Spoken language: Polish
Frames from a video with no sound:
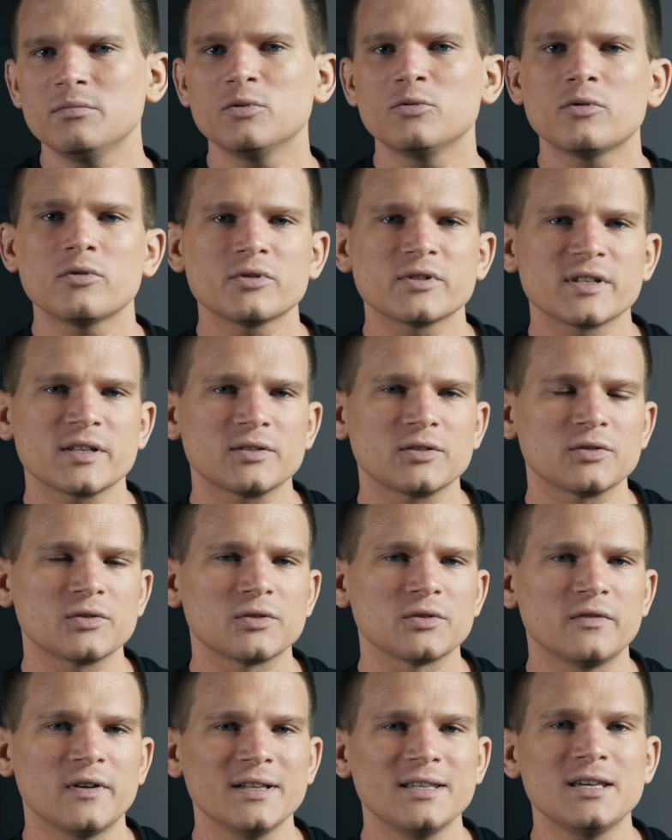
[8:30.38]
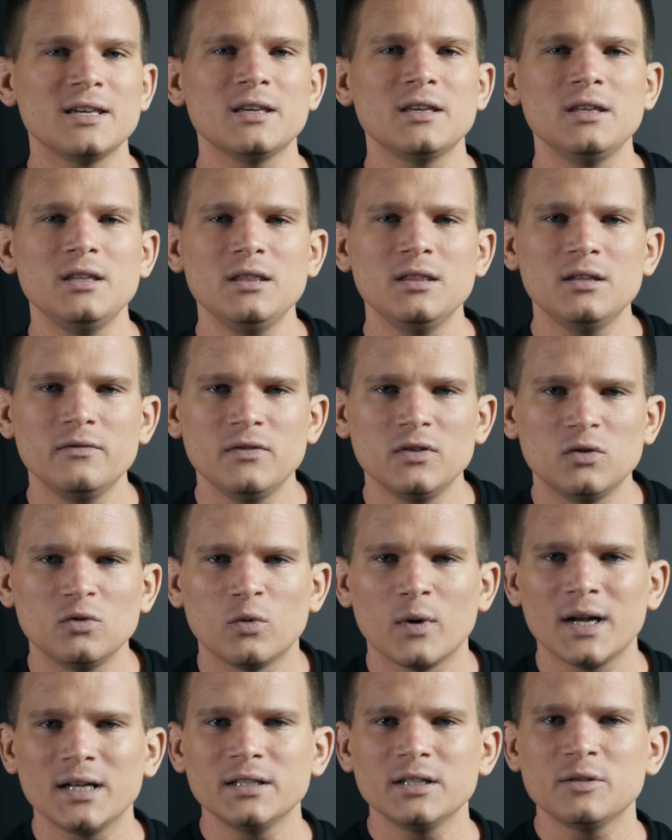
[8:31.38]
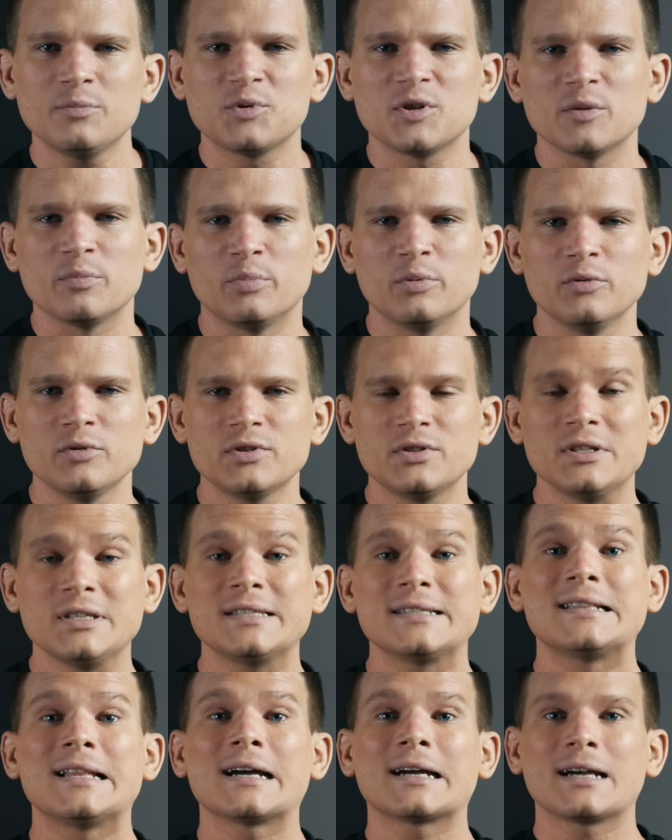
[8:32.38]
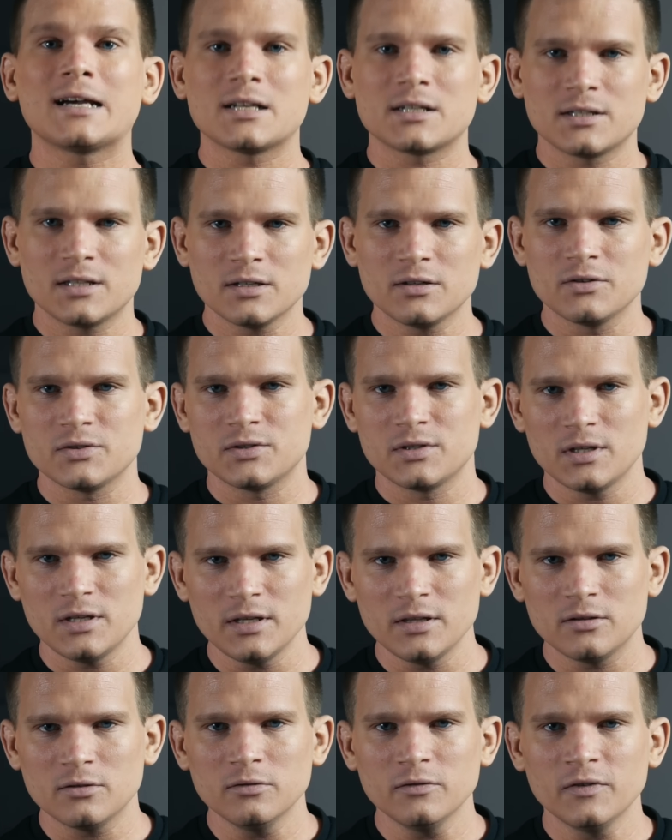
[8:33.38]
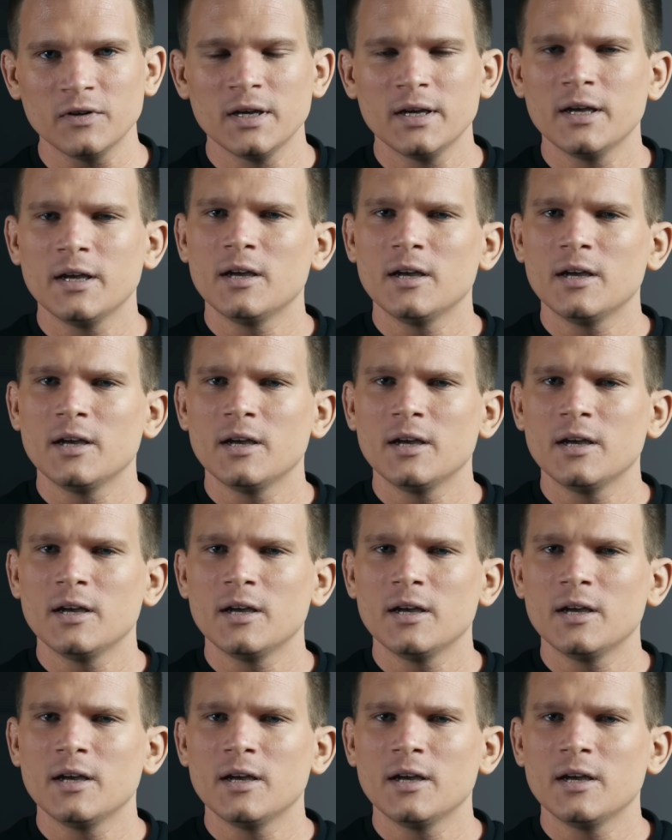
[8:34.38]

było zastosowanie indywidualnych przepustnic dla każdego z cylindrów,